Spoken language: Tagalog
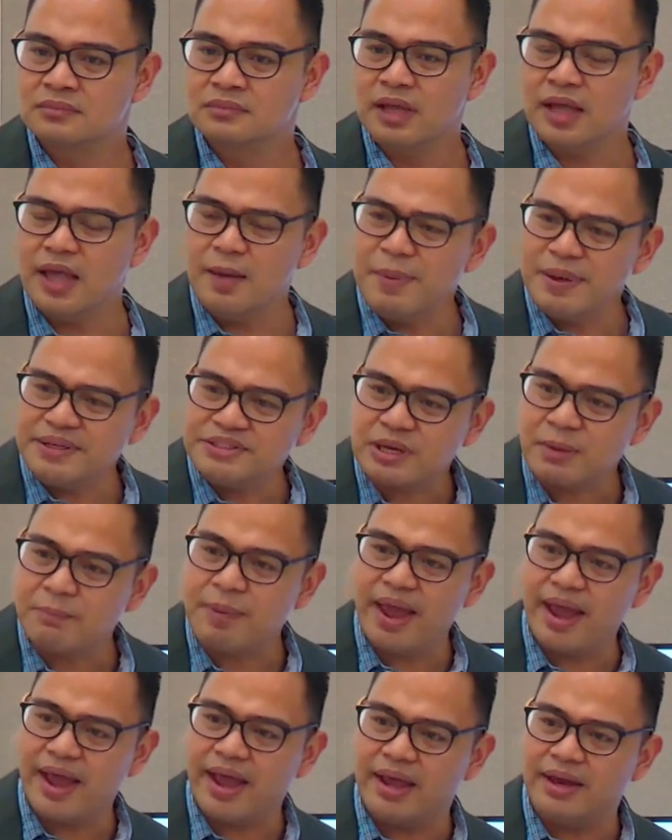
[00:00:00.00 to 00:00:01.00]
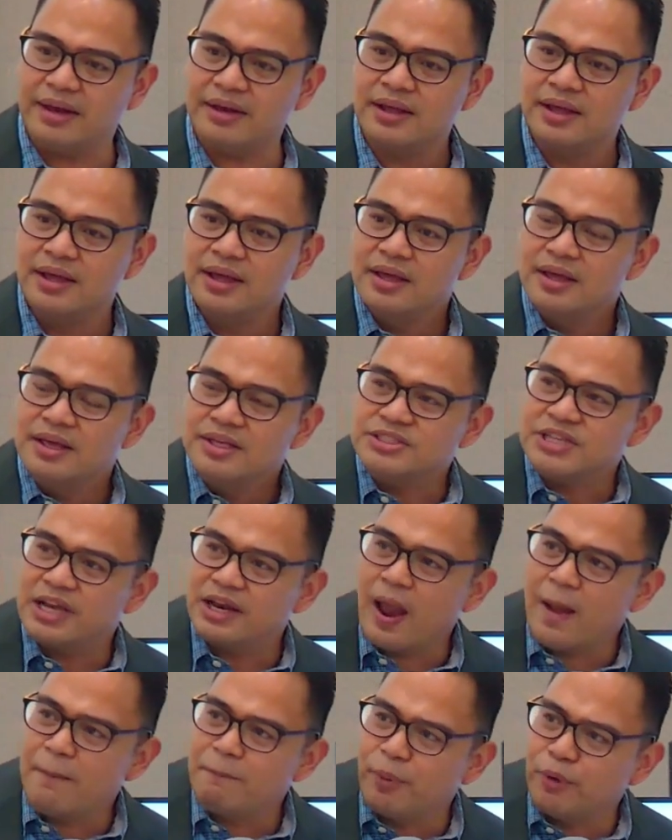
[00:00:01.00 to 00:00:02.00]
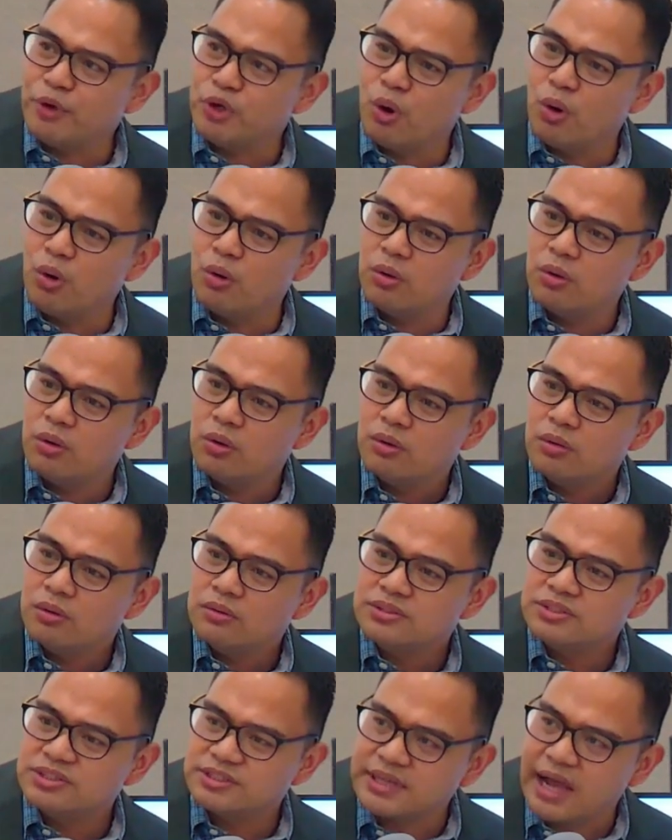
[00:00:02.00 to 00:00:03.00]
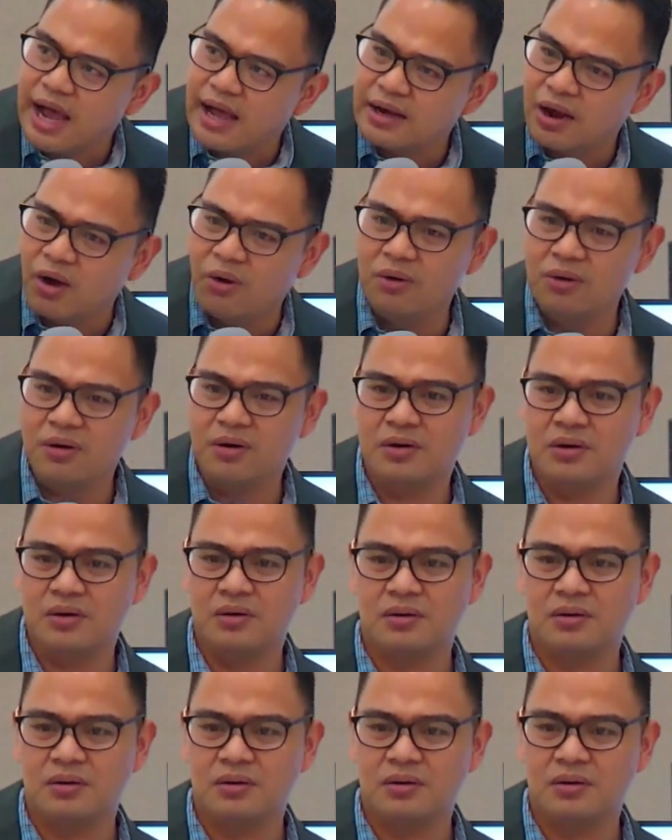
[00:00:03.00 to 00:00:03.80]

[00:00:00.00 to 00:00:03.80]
Ibig sabihin, sila po yung sana all.